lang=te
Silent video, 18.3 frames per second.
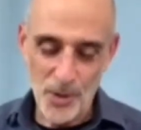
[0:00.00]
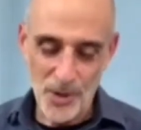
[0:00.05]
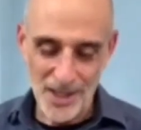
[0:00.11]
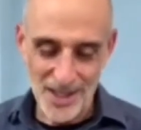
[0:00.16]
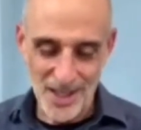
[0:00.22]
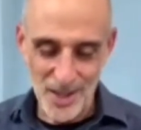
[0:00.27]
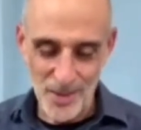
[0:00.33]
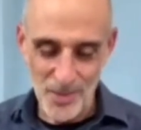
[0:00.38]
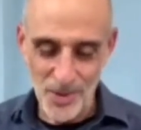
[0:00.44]

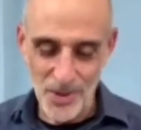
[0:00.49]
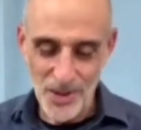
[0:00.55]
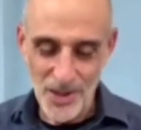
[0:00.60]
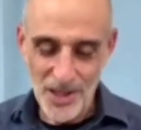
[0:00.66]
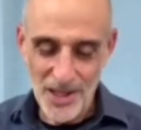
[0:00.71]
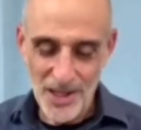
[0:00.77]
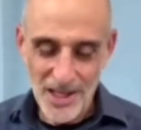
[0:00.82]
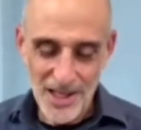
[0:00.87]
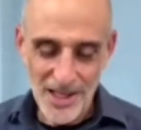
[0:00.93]
యహోవే
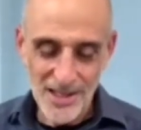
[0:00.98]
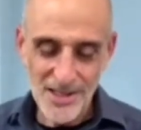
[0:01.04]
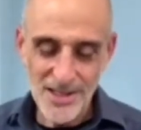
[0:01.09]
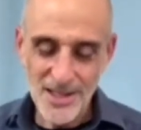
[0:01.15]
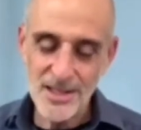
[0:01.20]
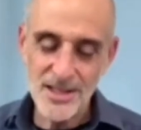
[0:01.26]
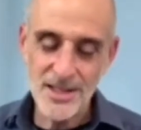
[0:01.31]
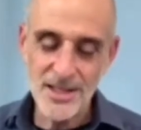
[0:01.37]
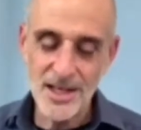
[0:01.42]

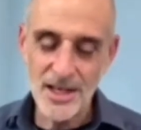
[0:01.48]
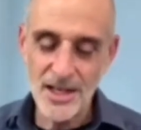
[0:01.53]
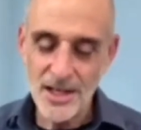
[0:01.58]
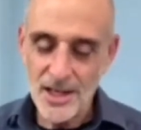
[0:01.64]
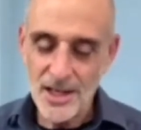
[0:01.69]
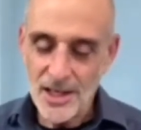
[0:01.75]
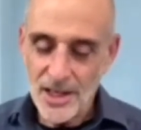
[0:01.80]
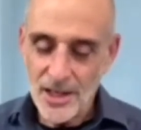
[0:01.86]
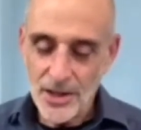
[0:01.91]

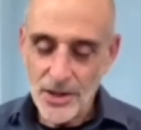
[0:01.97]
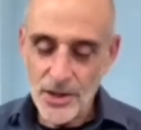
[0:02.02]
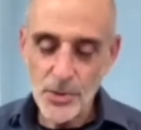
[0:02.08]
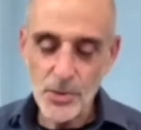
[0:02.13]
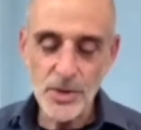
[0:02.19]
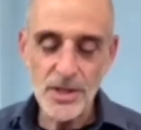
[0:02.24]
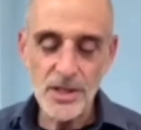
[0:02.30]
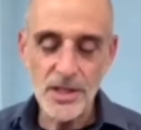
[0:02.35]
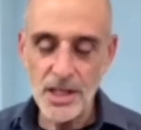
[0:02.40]

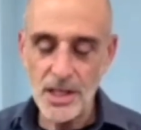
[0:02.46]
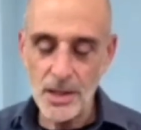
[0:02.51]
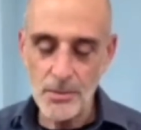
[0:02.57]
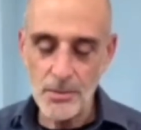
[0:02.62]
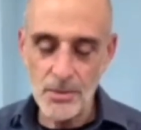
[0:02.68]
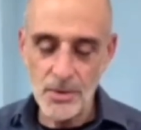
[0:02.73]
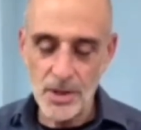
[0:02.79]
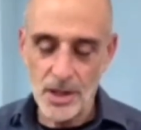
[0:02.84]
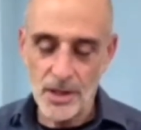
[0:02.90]
విమోచించిన వారు
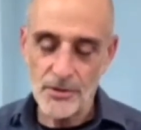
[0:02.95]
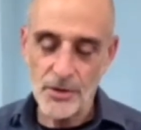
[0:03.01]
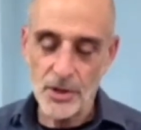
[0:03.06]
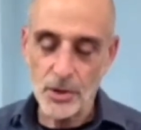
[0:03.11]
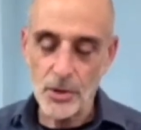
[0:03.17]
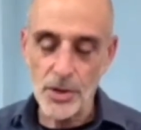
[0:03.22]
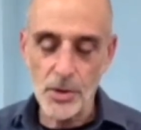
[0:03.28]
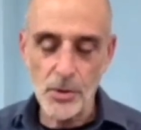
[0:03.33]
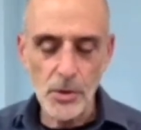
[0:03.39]
పాటలు
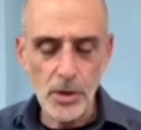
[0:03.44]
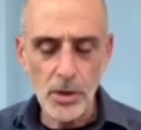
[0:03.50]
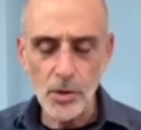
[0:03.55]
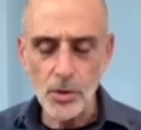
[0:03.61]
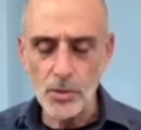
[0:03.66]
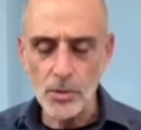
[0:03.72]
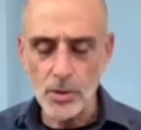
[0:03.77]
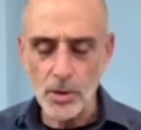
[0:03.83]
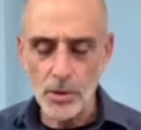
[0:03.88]

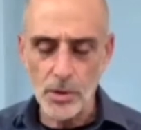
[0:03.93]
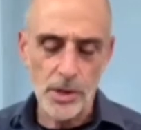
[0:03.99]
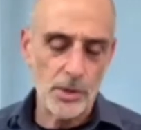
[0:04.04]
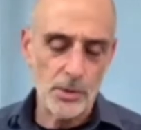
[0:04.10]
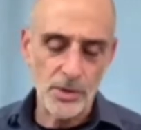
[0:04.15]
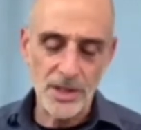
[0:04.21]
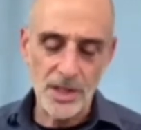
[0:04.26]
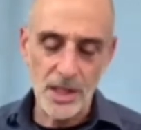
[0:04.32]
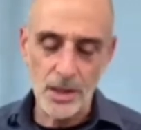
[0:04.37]
పాడుచు
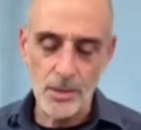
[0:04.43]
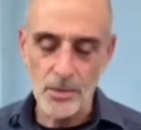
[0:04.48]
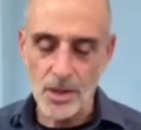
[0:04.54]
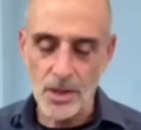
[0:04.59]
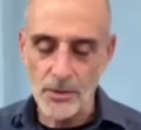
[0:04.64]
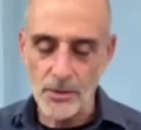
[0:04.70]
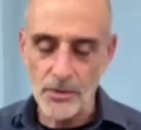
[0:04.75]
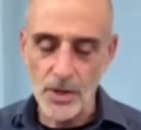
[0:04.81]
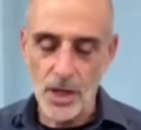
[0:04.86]
తిరిగి
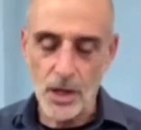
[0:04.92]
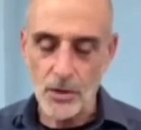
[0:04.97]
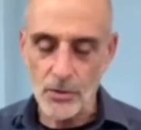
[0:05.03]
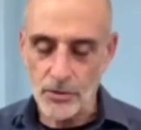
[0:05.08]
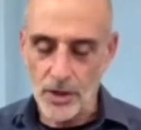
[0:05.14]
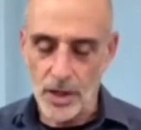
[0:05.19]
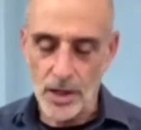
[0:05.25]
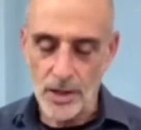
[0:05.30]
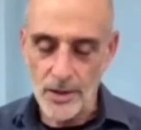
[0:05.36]

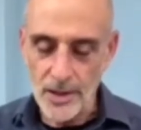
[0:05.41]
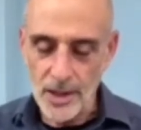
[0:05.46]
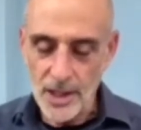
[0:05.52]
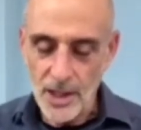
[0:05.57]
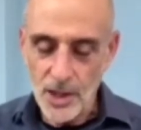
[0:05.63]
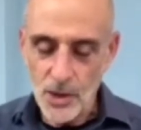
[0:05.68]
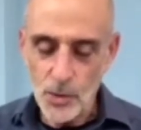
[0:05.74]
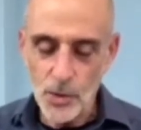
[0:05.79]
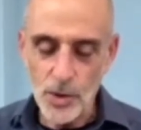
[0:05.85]
సియోనుకు
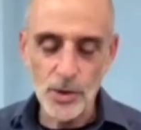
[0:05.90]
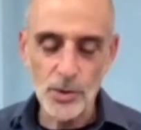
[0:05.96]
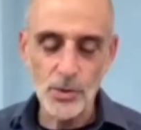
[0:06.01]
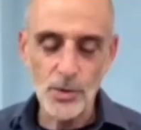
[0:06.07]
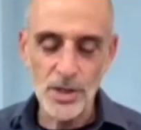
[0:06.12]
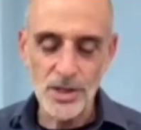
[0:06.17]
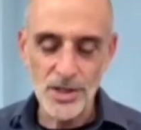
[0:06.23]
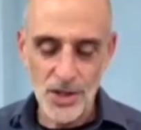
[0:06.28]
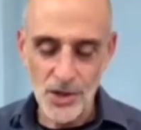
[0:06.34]
వచ్చెదరు
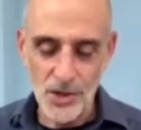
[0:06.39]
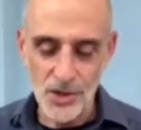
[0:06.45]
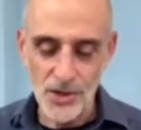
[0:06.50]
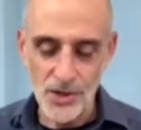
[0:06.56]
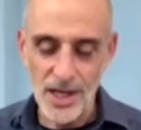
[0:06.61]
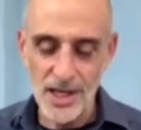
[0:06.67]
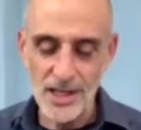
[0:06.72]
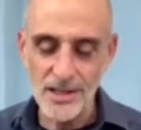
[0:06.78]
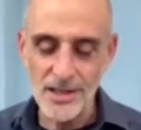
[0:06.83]
వారి తలల
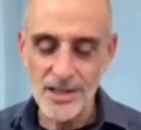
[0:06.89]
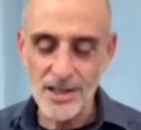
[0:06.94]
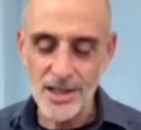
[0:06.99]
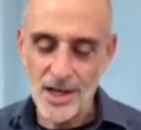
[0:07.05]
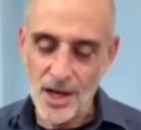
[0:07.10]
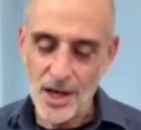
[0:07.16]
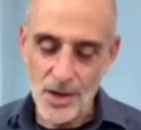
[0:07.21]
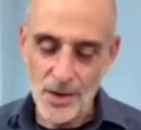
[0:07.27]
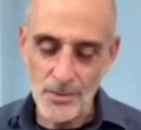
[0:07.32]
మీద
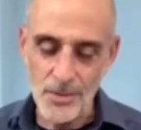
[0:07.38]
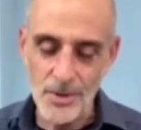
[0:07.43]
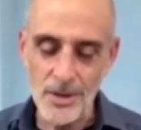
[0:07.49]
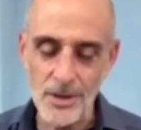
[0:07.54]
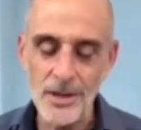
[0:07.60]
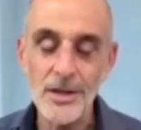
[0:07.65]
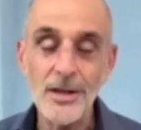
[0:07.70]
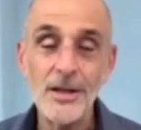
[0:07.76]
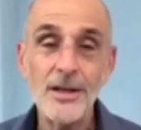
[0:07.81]

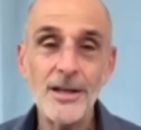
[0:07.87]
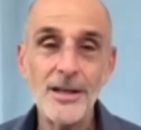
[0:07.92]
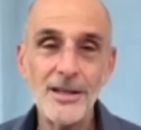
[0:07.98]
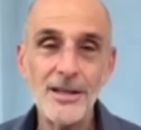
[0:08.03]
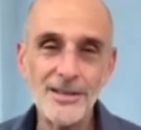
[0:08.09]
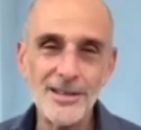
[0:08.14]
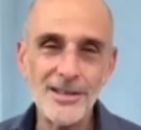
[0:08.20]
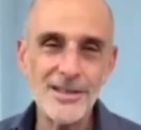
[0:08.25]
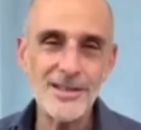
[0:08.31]
నిత్యానందముడును
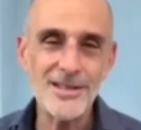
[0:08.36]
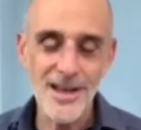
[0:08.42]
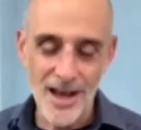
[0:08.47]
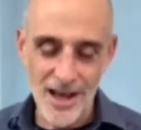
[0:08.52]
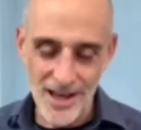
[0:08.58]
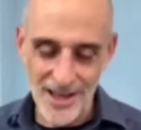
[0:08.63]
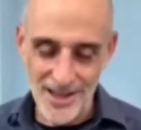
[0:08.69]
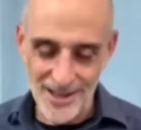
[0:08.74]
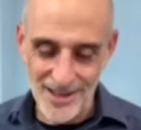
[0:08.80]

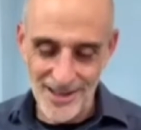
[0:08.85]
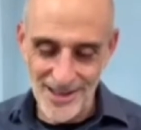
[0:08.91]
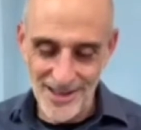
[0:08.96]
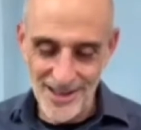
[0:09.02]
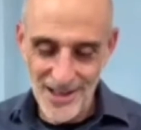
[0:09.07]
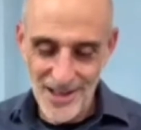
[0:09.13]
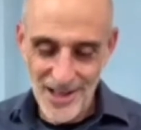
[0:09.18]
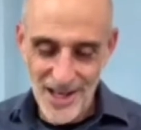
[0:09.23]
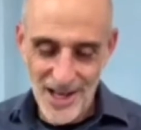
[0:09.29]
వారు
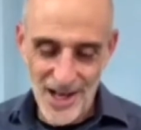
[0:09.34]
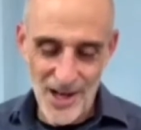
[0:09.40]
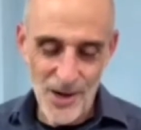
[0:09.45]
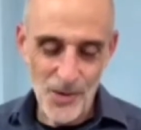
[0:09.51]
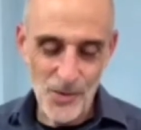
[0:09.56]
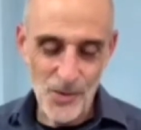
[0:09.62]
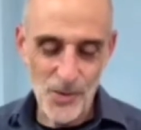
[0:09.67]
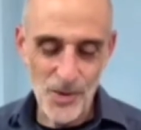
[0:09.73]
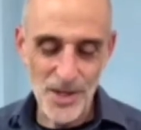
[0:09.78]
ఆనంద
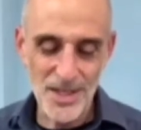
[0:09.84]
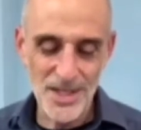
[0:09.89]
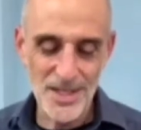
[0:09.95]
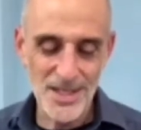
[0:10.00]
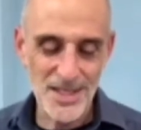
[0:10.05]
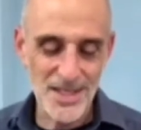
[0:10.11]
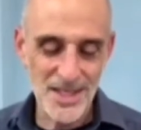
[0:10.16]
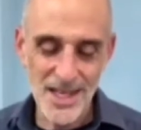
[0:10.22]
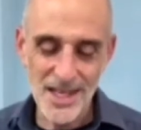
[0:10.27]
సంతోషములు
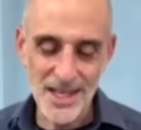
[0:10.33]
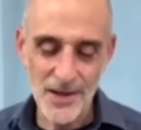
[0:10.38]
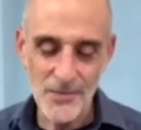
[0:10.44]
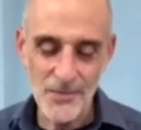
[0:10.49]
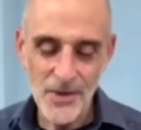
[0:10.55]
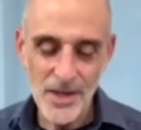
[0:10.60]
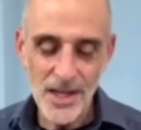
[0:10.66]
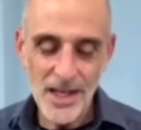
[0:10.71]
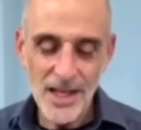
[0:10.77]
గలవారే
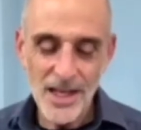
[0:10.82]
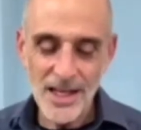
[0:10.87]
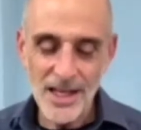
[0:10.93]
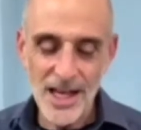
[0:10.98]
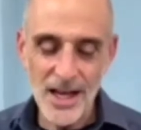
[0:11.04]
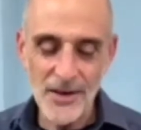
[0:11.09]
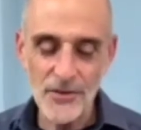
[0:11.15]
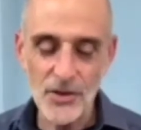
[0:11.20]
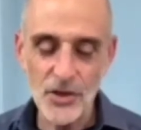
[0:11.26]

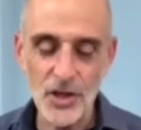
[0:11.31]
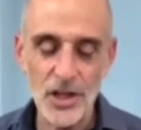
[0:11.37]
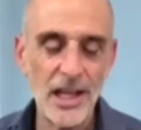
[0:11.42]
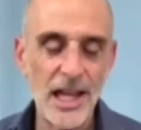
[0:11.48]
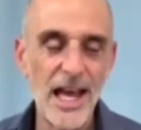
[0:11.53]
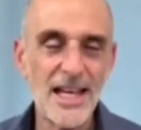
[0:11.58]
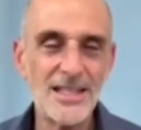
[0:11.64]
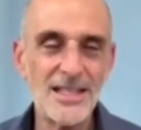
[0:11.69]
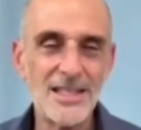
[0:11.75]
వచ్చేదరు
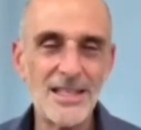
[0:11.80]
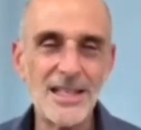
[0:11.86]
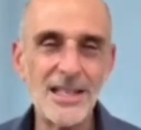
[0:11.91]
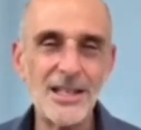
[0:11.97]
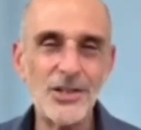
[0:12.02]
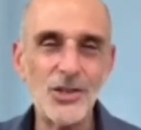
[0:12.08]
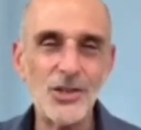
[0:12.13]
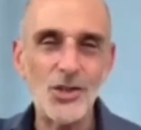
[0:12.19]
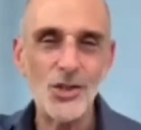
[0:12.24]
దిక్కుము
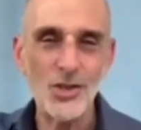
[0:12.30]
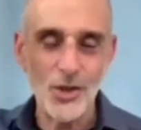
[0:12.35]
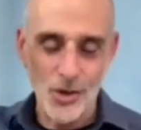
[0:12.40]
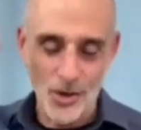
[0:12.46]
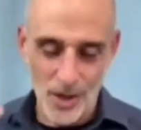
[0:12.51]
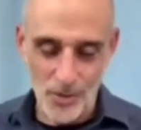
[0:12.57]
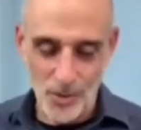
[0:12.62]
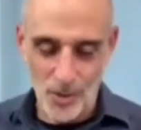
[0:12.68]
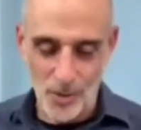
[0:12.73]

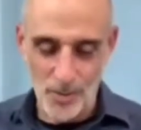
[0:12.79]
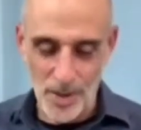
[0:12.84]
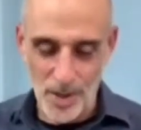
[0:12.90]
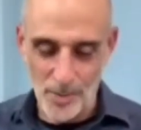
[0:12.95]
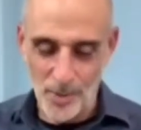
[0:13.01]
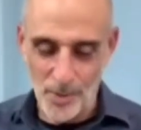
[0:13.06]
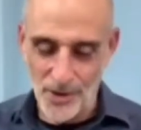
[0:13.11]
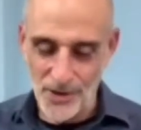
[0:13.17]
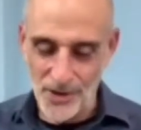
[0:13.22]
నెట్టూర్పును
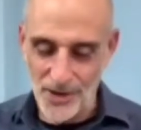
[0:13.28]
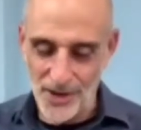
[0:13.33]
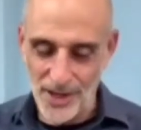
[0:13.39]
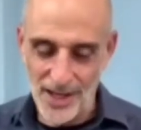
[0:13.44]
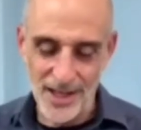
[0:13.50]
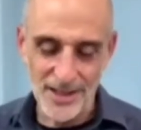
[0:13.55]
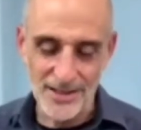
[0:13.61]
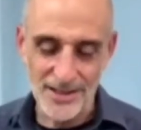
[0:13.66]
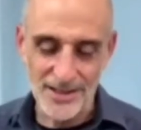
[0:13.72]

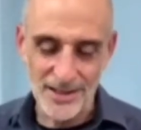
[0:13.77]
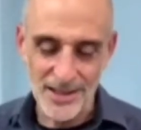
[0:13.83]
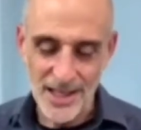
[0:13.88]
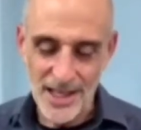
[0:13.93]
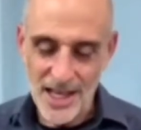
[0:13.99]
ఎగురుపోవును